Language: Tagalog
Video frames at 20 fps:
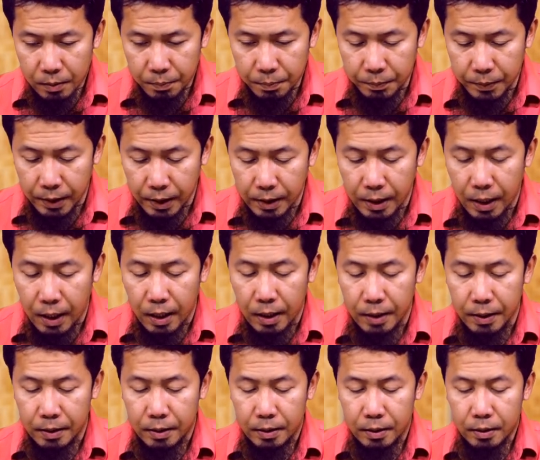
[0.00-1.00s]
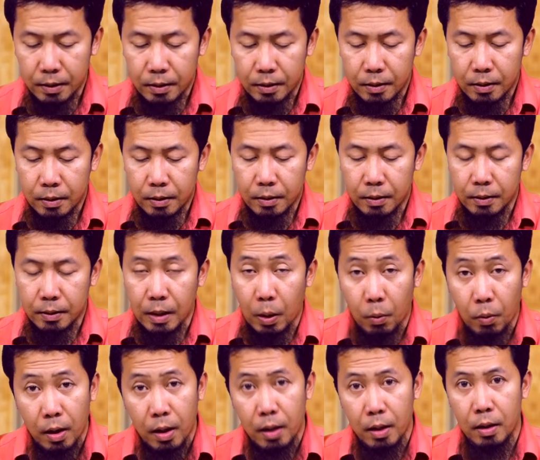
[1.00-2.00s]
biyayaan
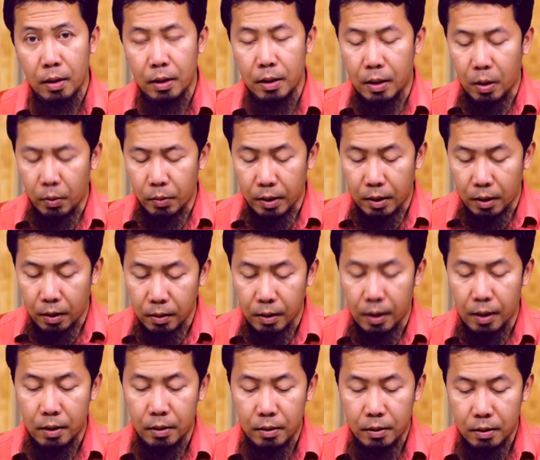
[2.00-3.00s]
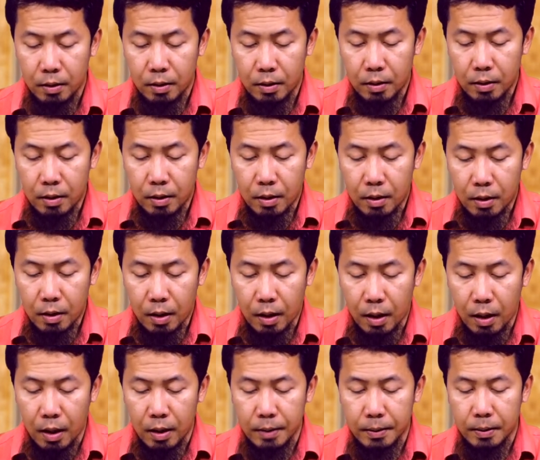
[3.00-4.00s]
nawa ikaw ng Allah
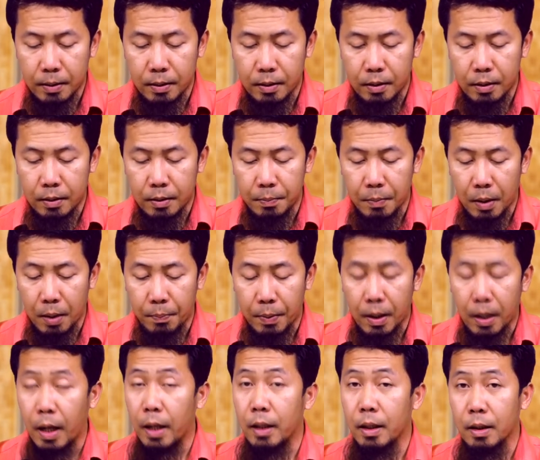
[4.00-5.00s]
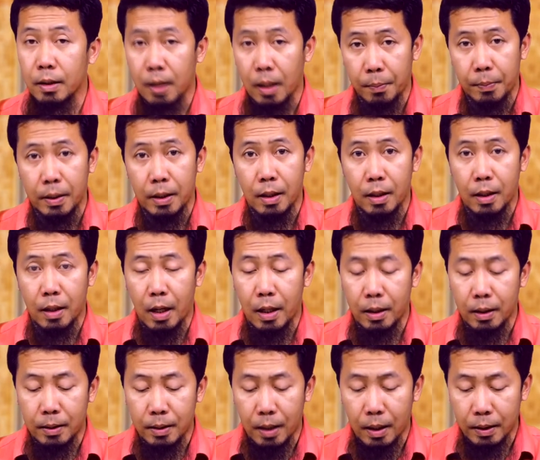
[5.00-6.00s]
at magpakain ka sabi niya
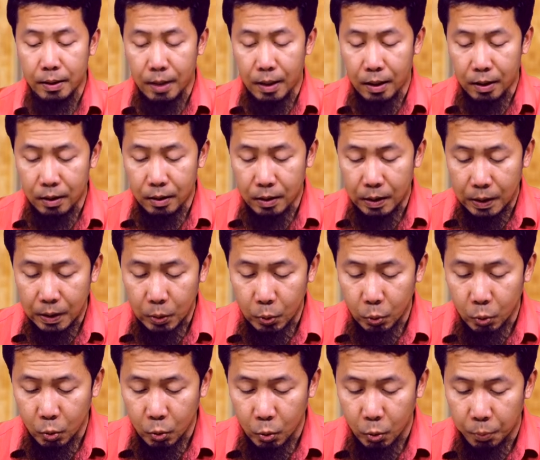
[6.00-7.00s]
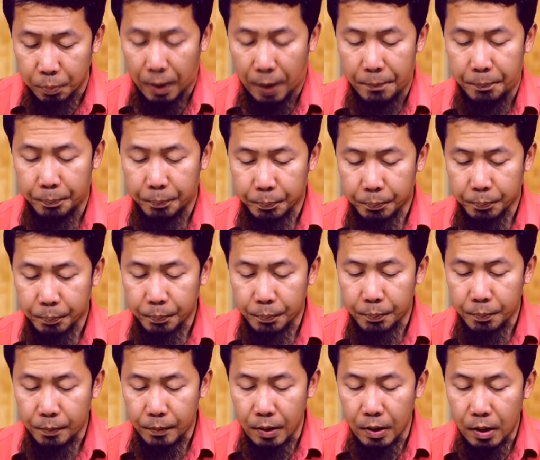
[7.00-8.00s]
kahit na isang tupa.
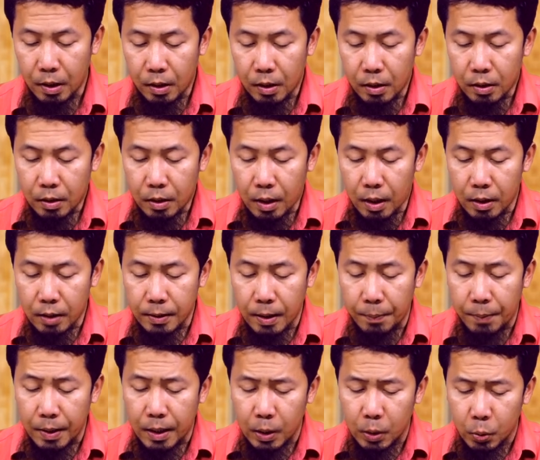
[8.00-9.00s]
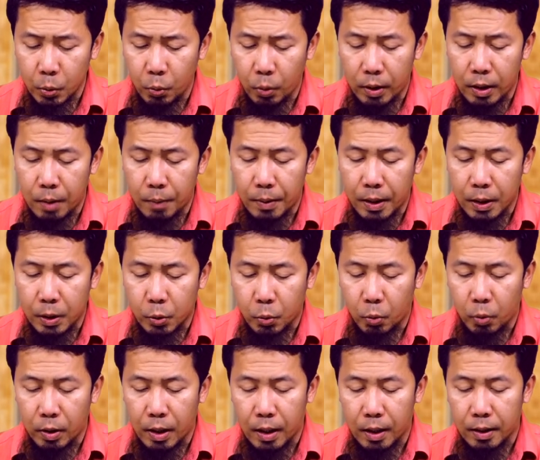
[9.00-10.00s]
At napagkasunduan ng mga
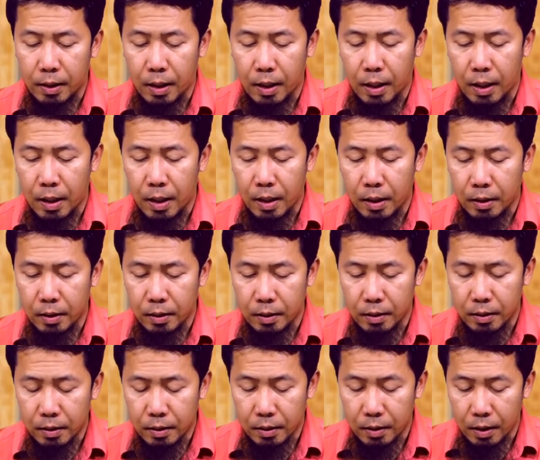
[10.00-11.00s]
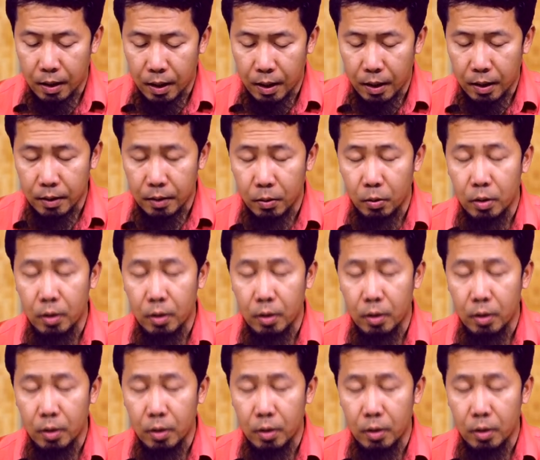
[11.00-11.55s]
scholar na ang ang